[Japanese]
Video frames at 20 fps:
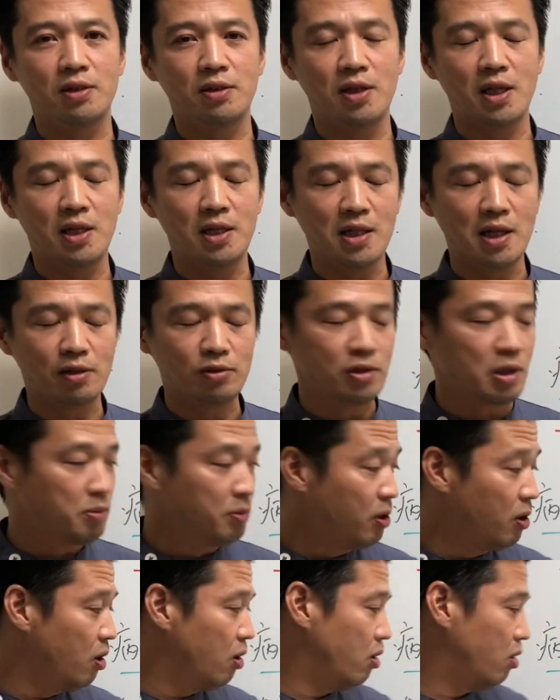できなくて
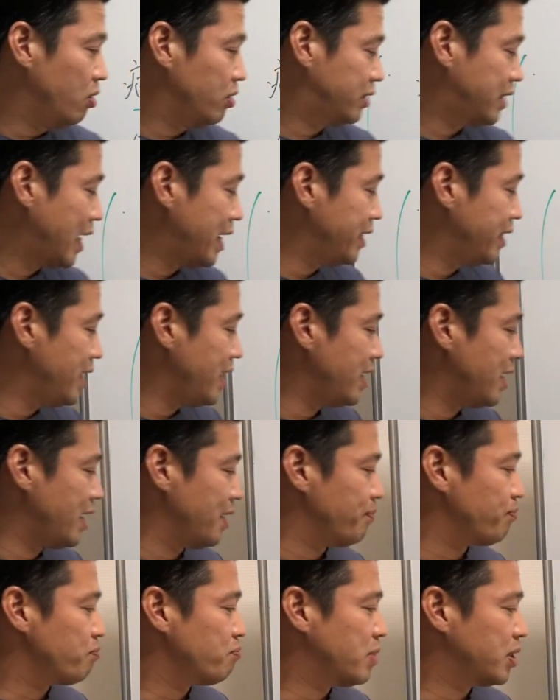も最低限、